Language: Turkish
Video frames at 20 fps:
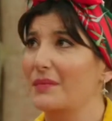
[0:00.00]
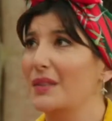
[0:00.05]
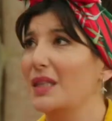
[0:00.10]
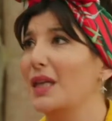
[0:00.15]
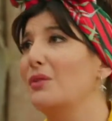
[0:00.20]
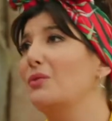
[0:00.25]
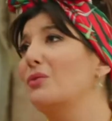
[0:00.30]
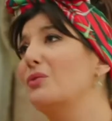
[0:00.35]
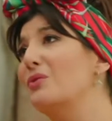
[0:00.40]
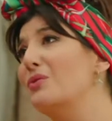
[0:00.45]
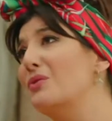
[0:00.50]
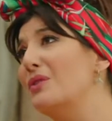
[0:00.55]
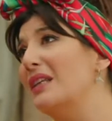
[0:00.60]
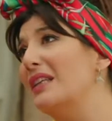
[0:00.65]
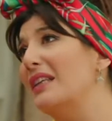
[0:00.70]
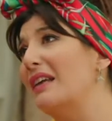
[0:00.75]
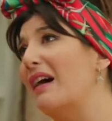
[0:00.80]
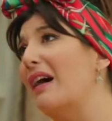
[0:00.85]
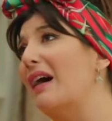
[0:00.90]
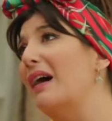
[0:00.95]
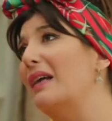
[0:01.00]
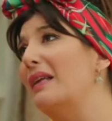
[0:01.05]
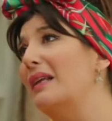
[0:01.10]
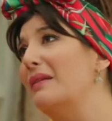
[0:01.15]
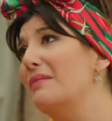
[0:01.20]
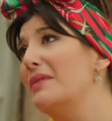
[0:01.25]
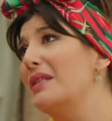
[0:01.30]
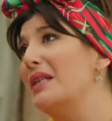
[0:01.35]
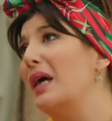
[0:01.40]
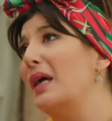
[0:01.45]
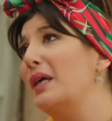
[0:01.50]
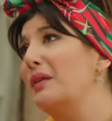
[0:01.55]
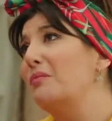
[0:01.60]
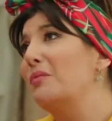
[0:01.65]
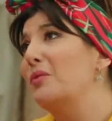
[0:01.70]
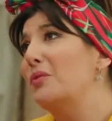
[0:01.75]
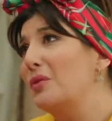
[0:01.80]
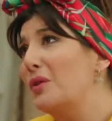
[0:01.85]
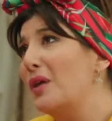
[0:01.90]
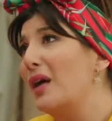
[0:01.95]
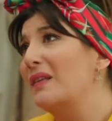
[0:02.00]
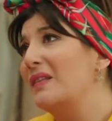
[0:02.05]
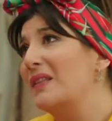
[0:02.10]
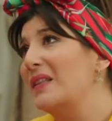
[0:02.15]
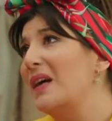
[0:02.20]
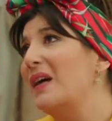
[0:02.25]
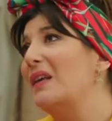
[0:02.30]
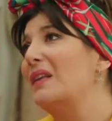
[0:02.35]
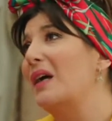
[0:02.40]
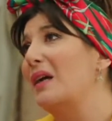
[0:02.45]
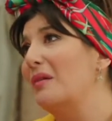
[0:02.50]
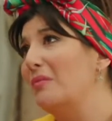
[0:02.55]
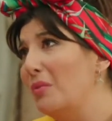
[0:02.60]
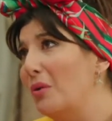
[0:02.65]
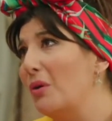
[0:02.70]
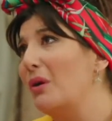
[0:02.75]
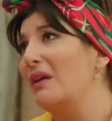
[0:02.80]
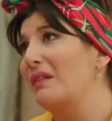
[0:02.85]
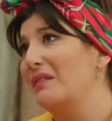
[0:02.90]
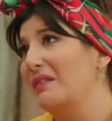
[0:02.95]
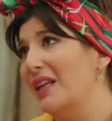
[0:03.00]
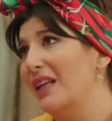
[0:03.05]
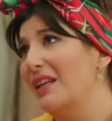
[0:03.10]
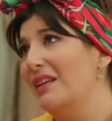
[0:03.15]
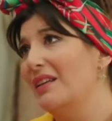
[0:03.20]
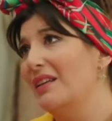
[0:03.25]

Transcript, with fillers: ya düşünsene ailemize ait bütün hatıralar bu evde.